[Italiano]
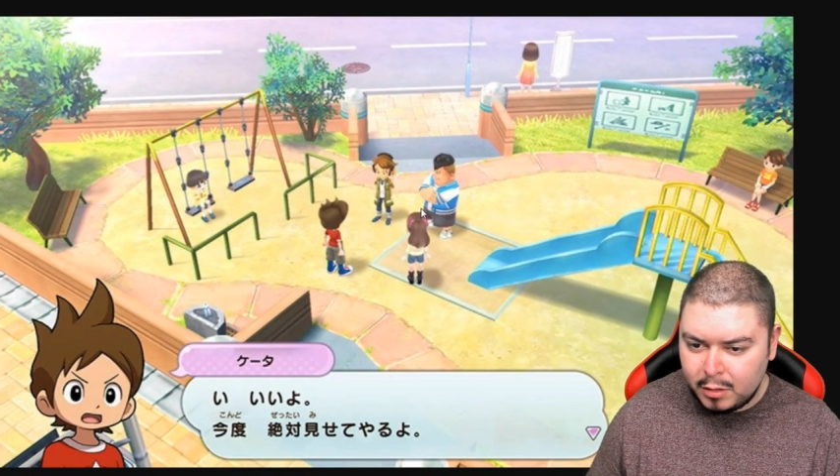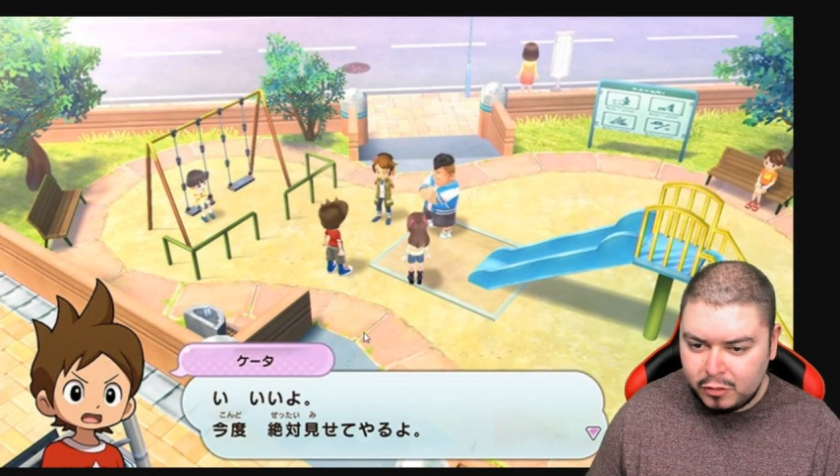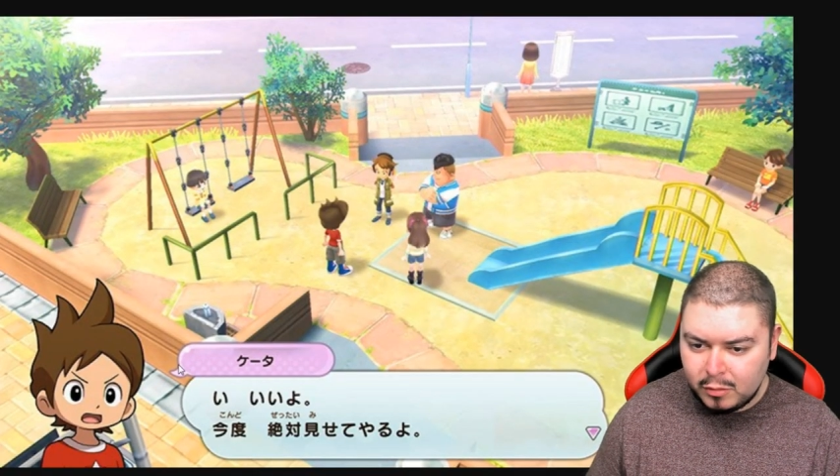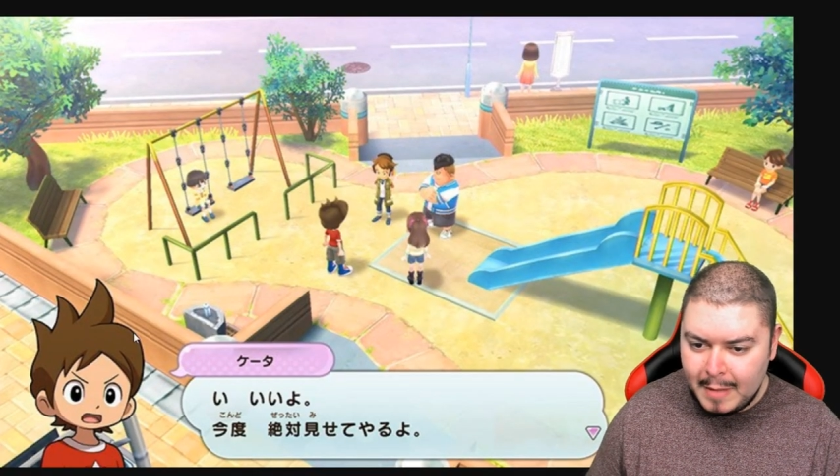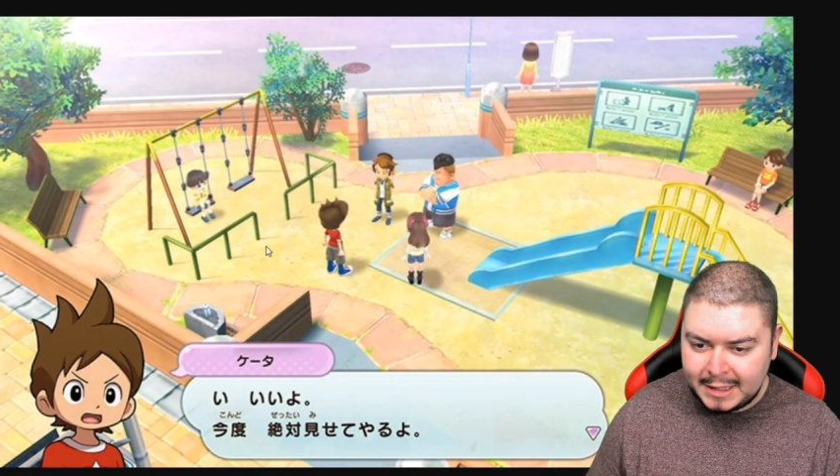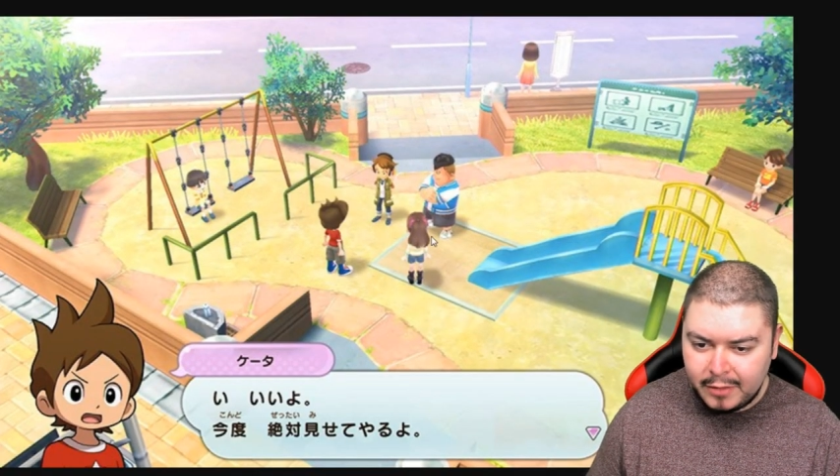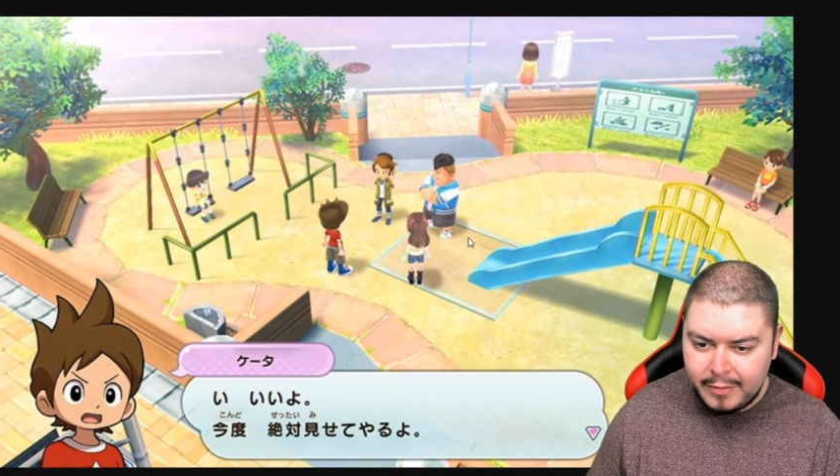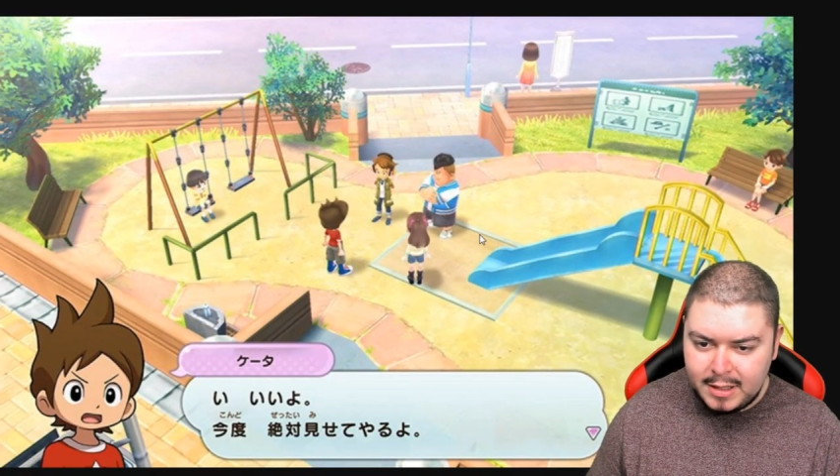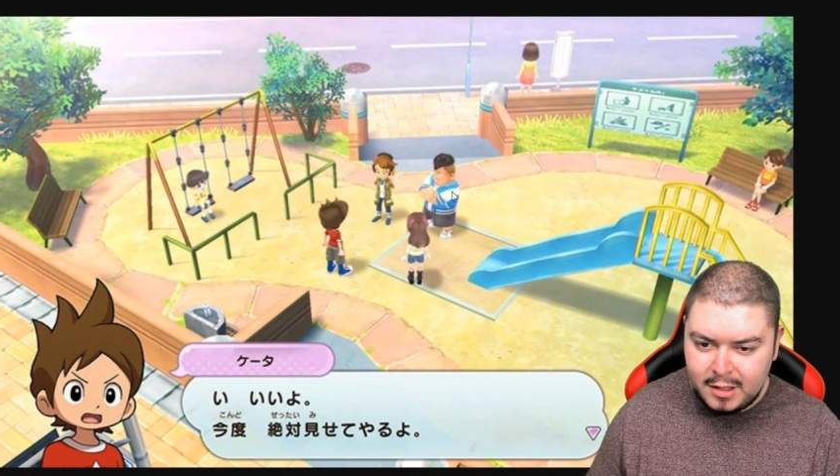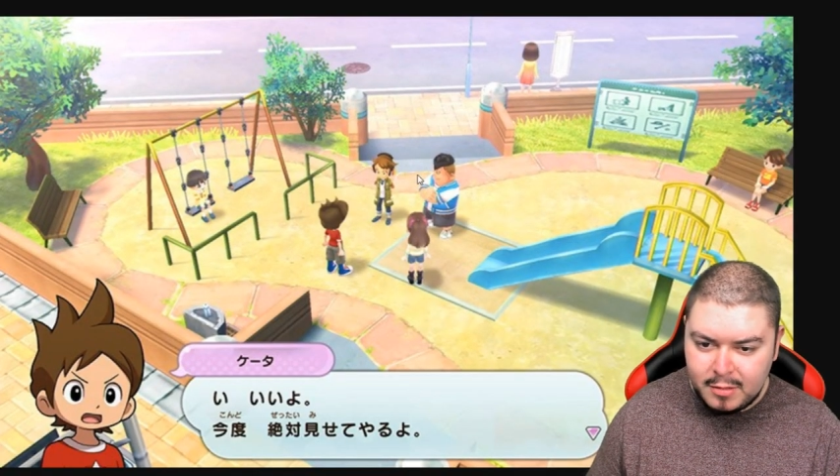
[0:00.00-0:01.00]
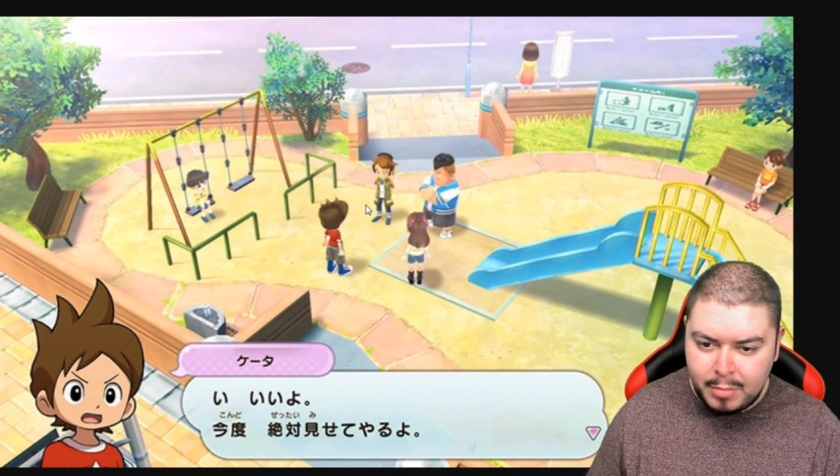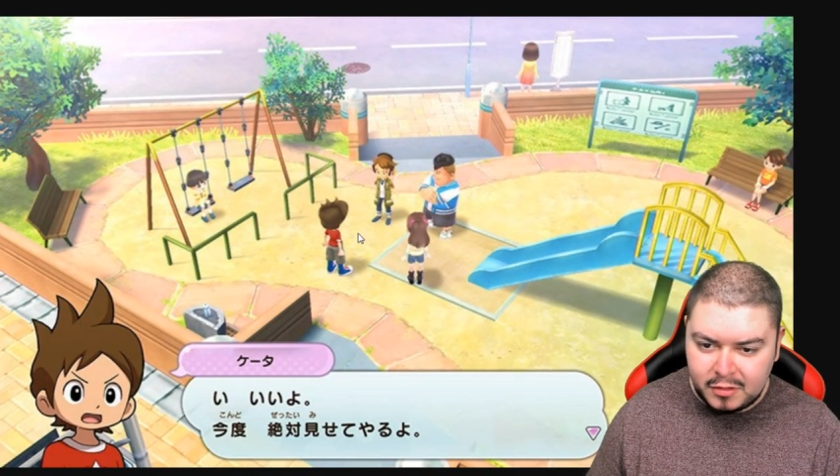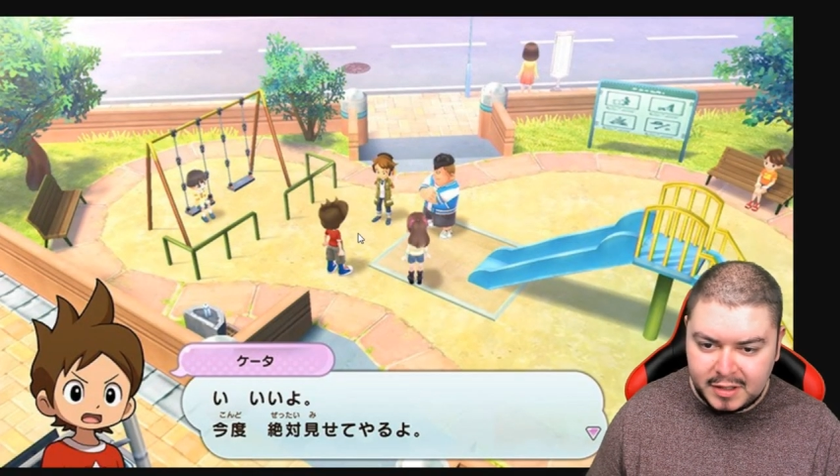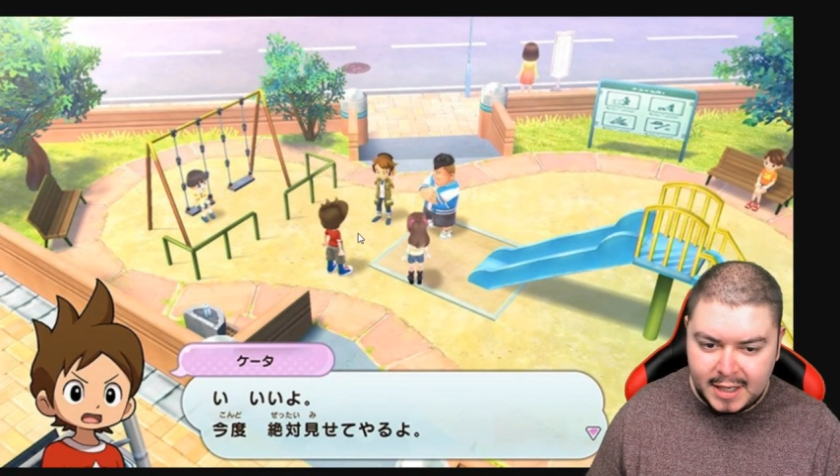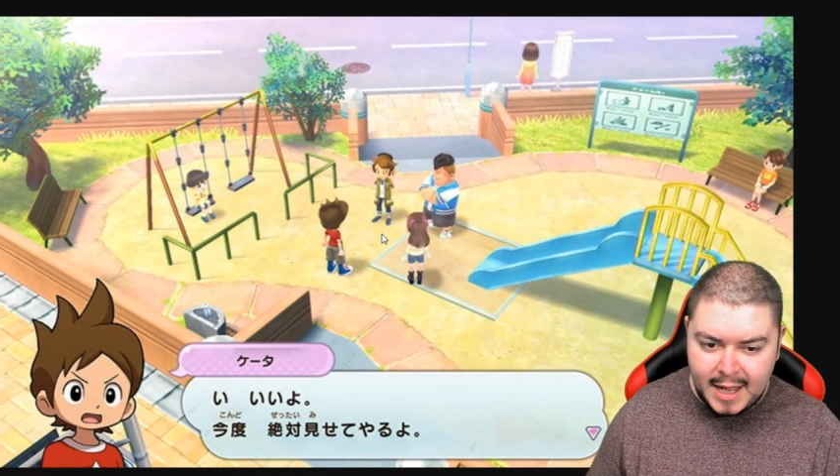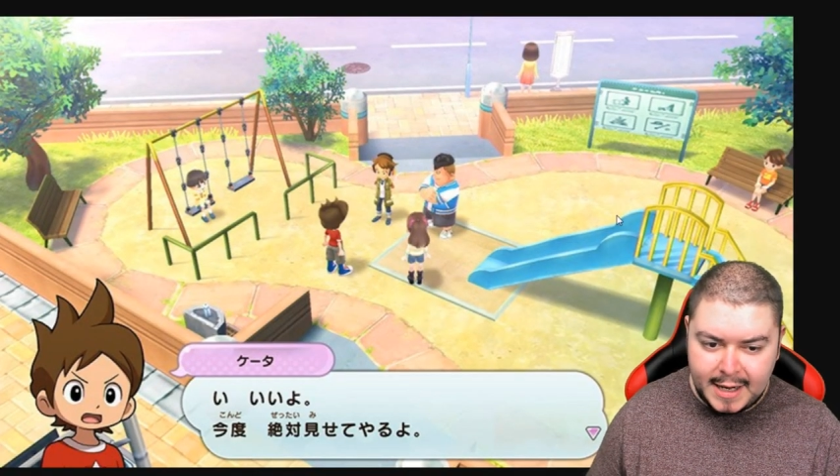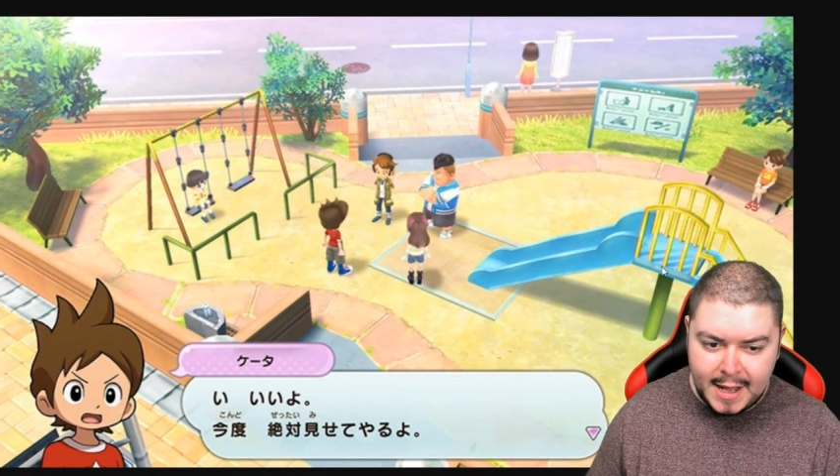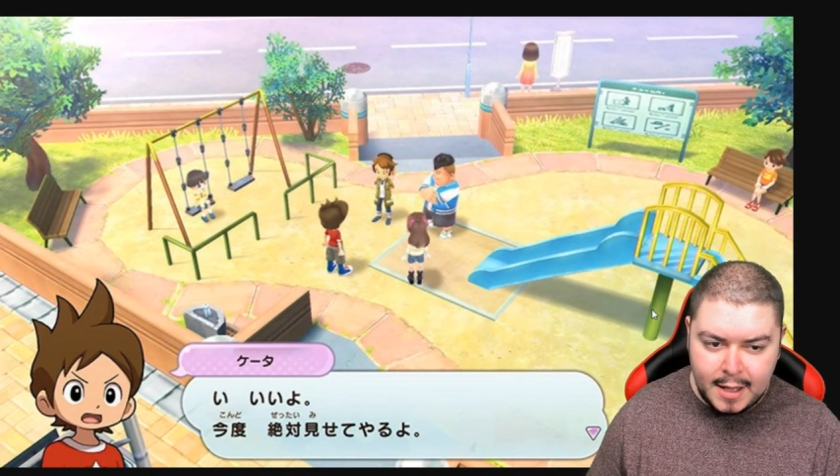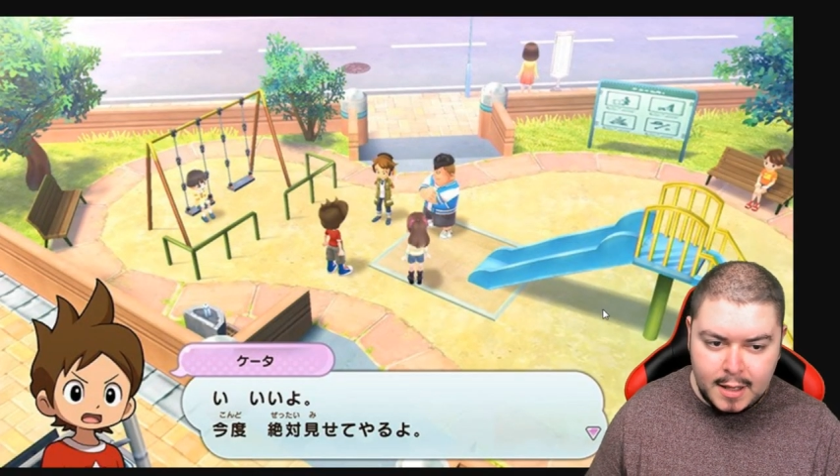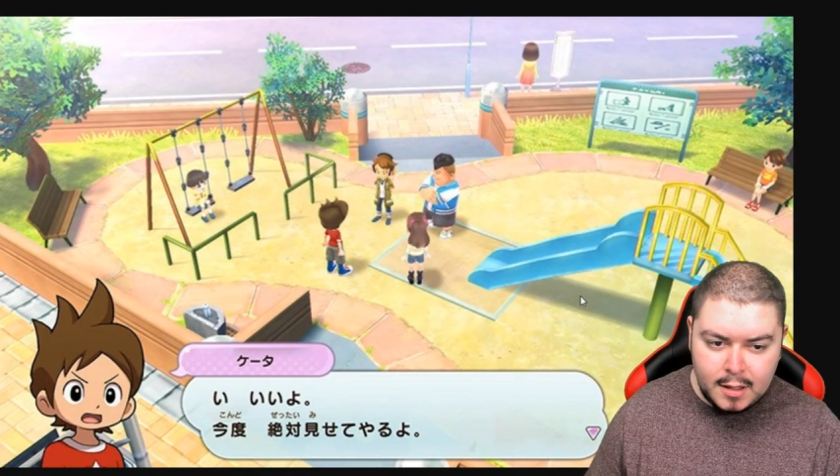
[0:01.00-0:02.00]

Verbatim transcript: zoomata quindi un po' sgrana,